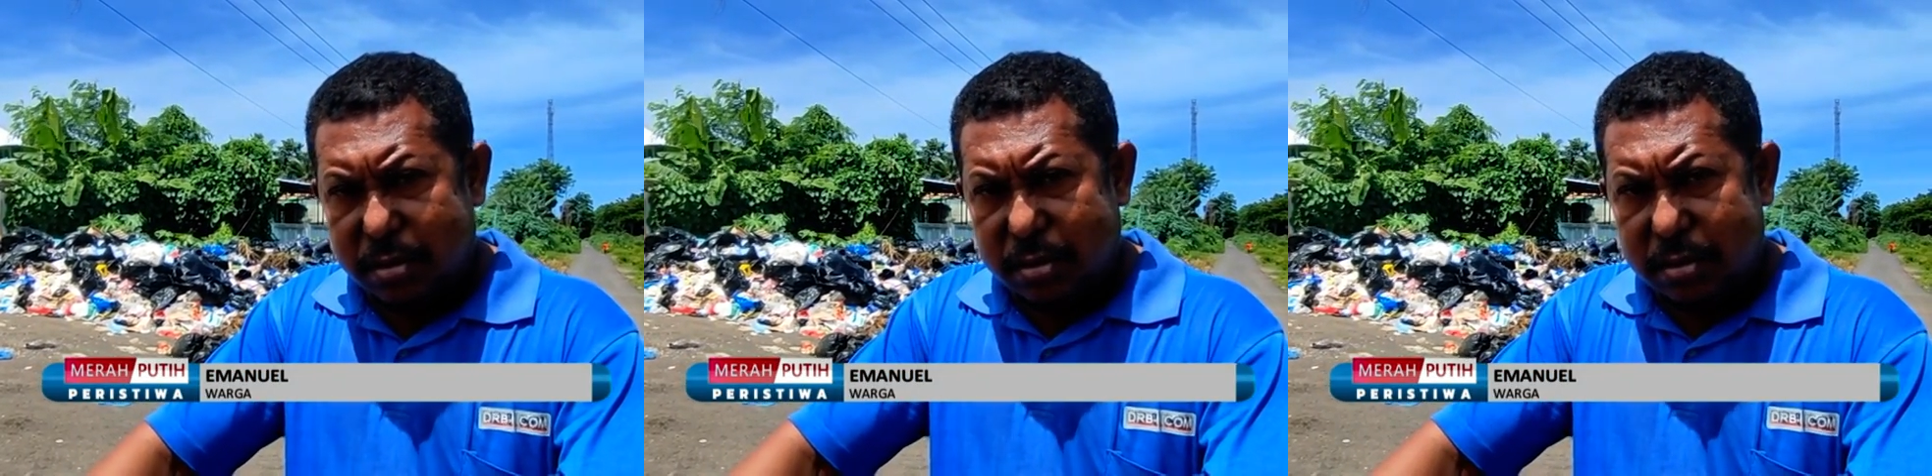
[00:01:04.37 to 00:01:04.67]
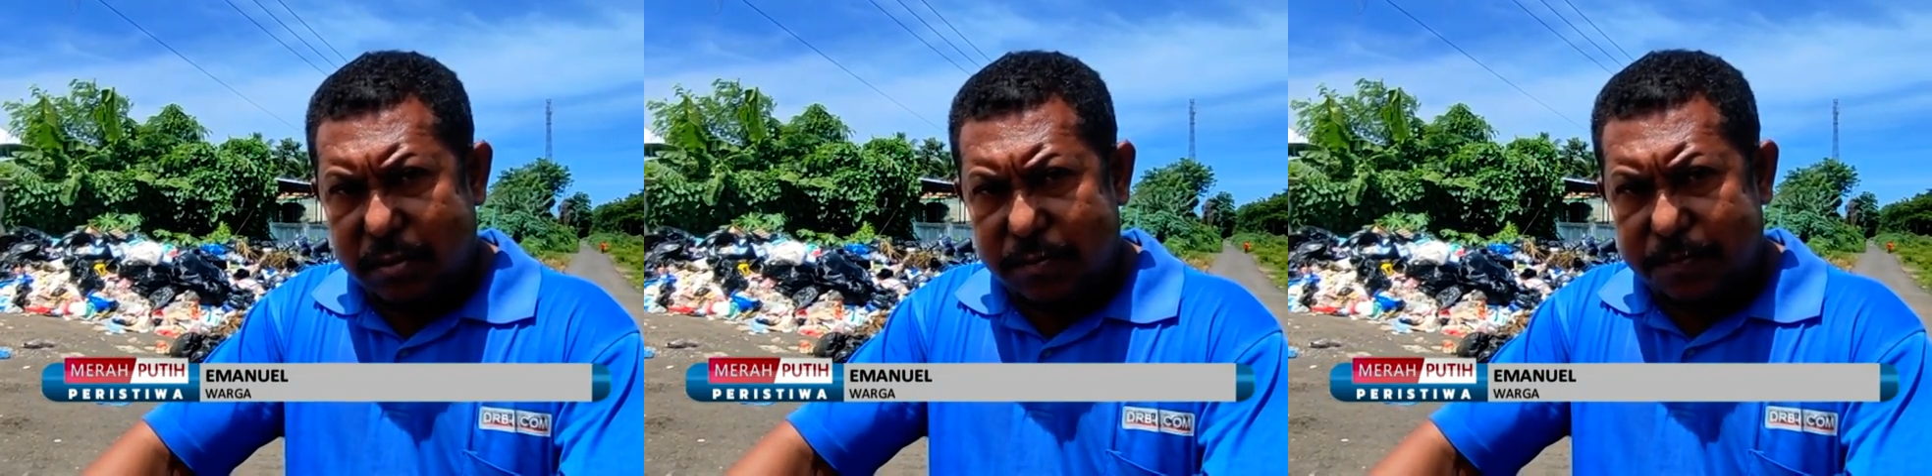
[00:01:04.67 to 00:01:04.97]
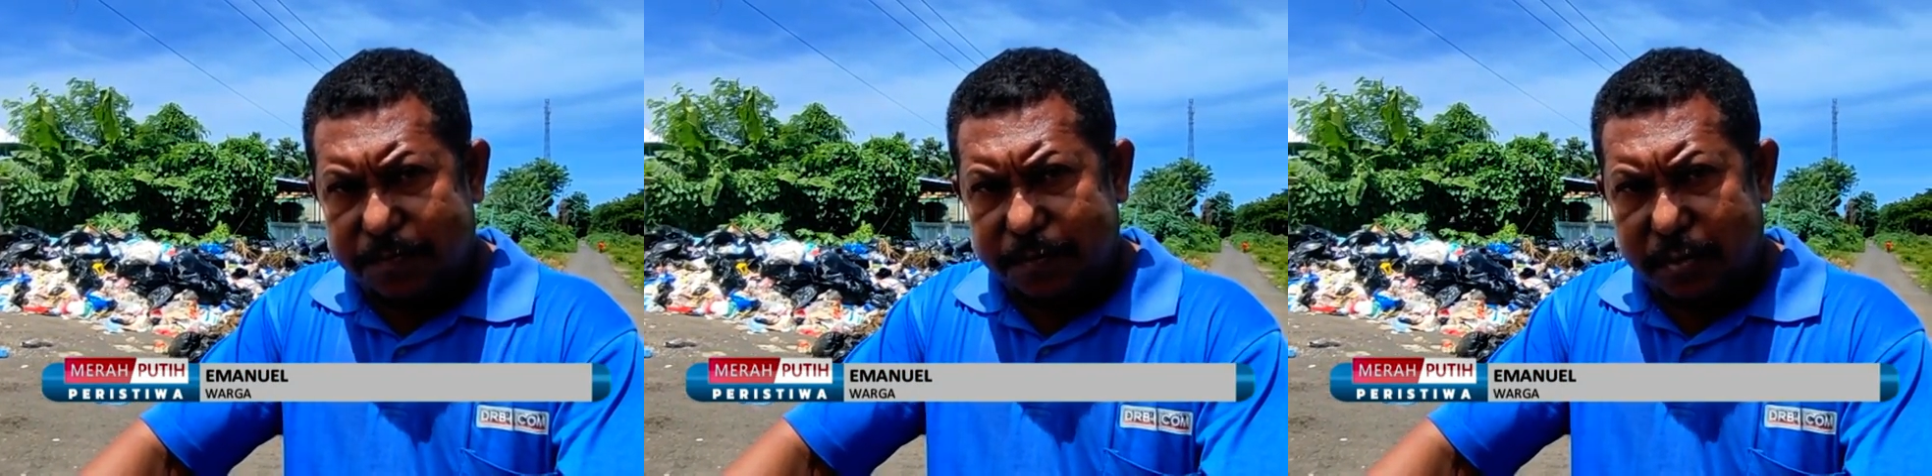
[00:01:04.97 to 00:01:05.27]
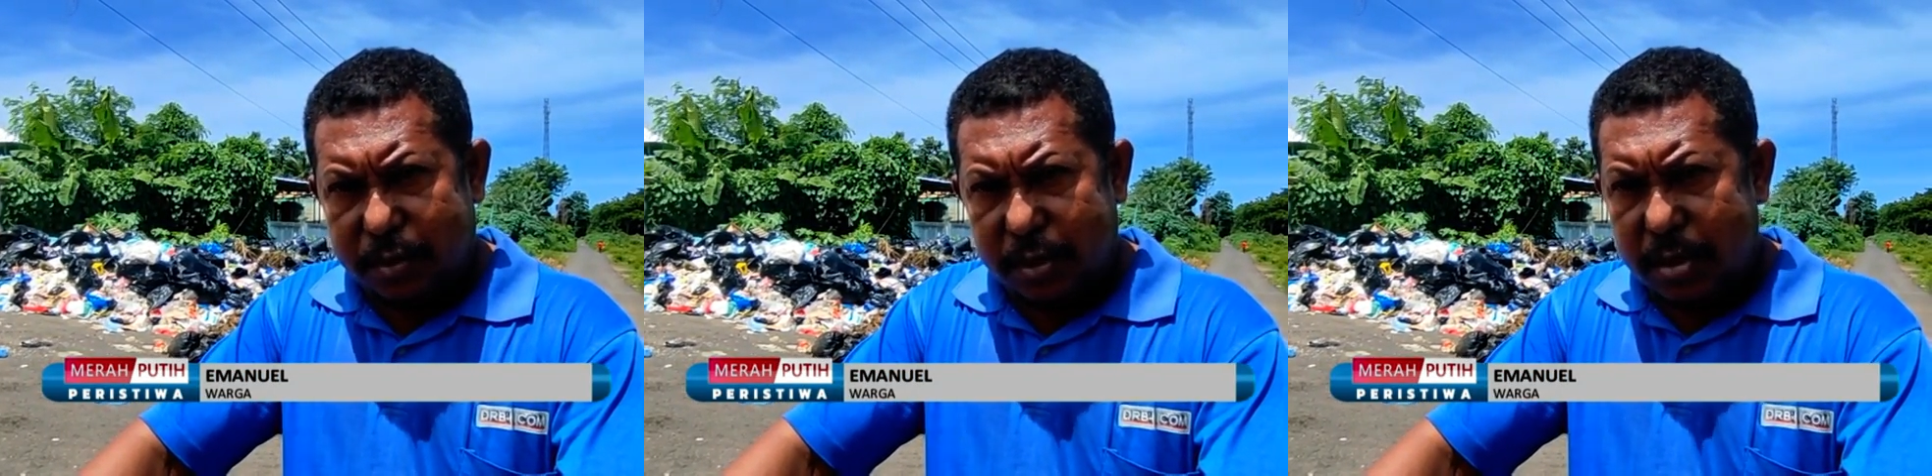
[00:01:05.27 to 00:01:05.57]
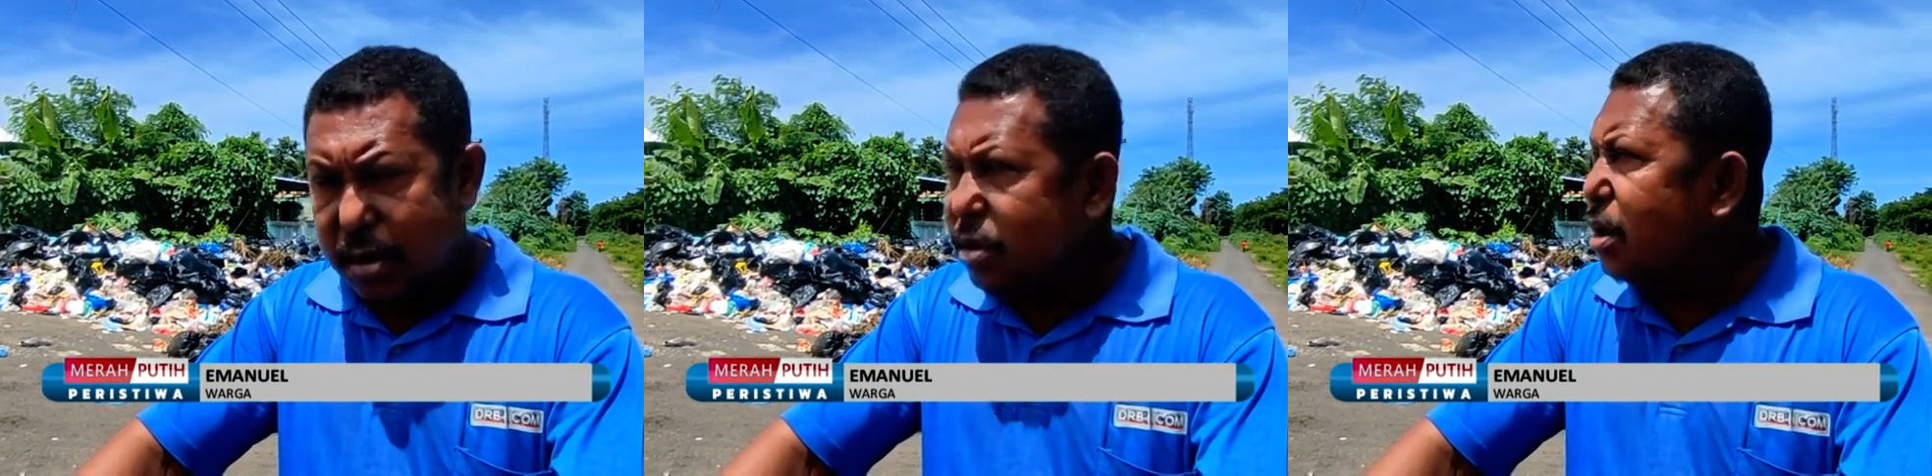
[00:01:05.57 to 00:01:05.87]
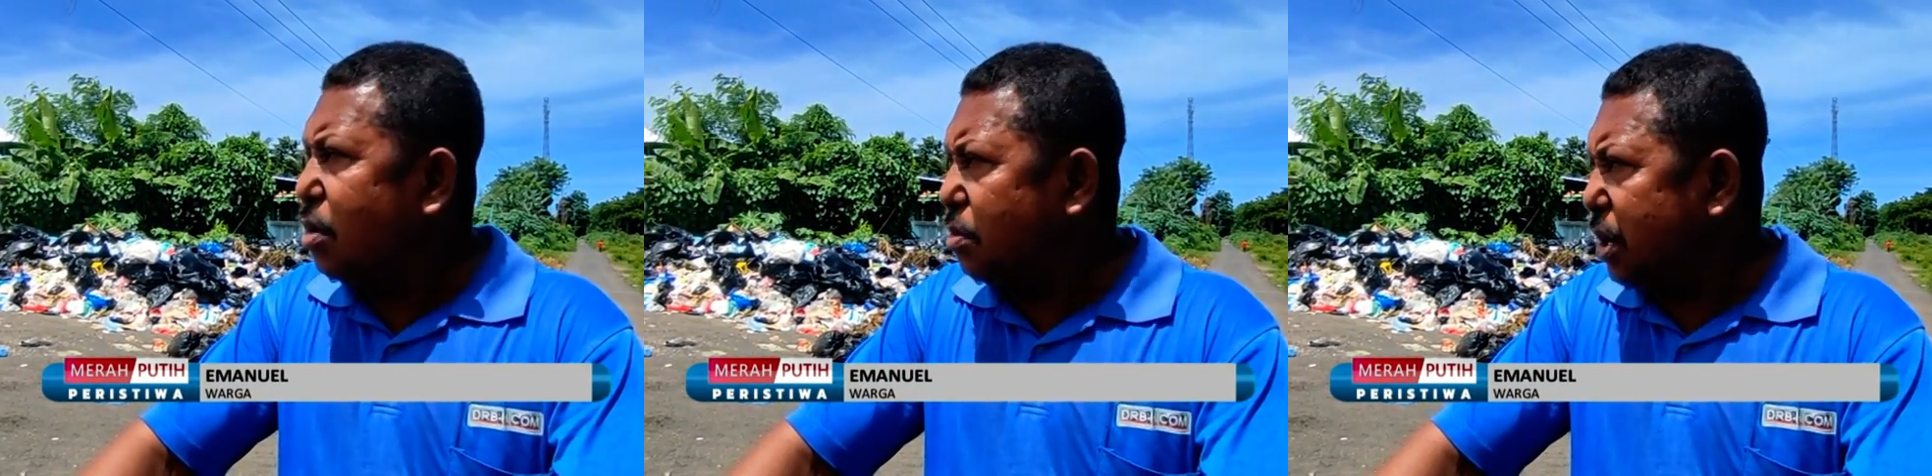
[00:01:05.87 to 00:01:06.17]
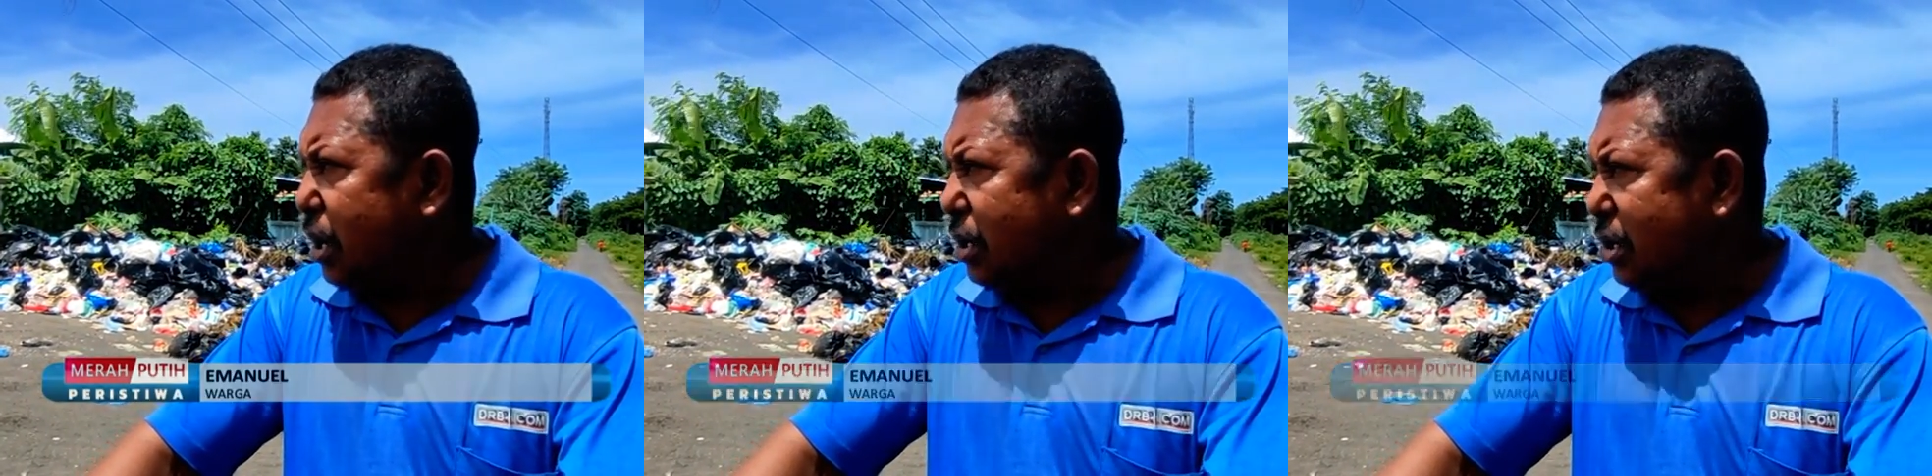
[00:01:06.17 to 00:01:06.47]
ketahui sampah-sampah ini dari mana nih? Dari
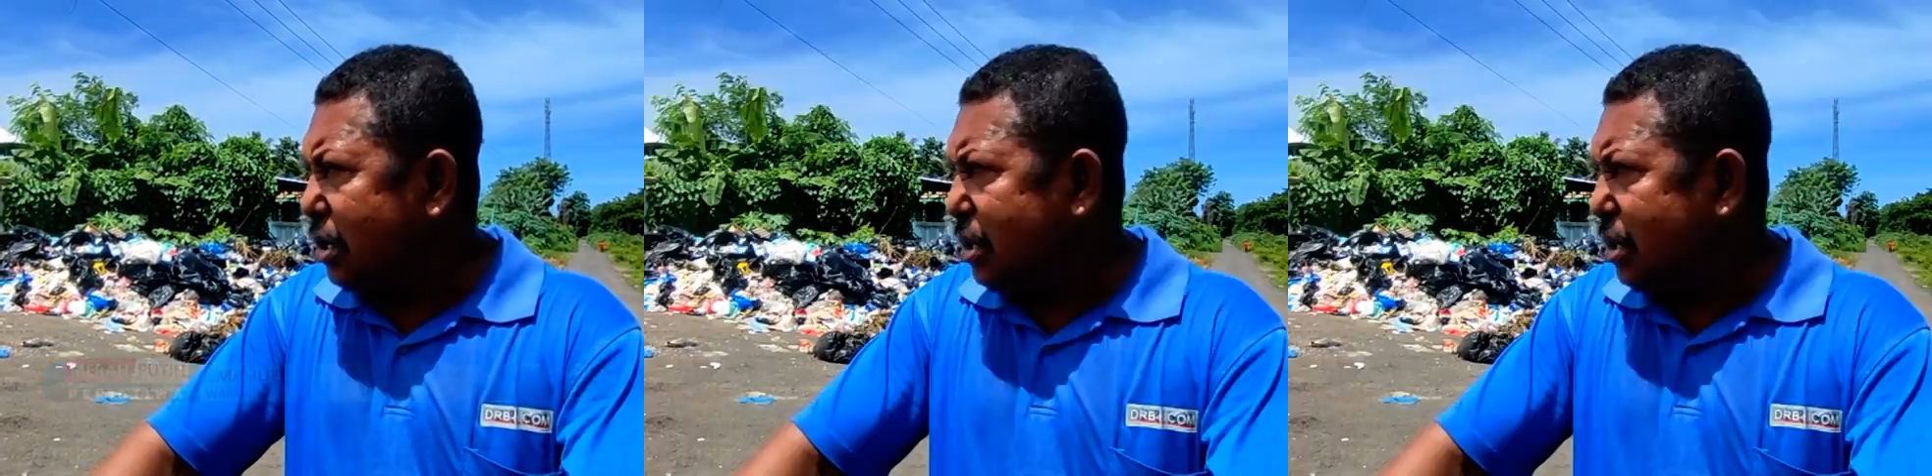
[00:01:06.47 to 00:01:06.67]
rumah sakit.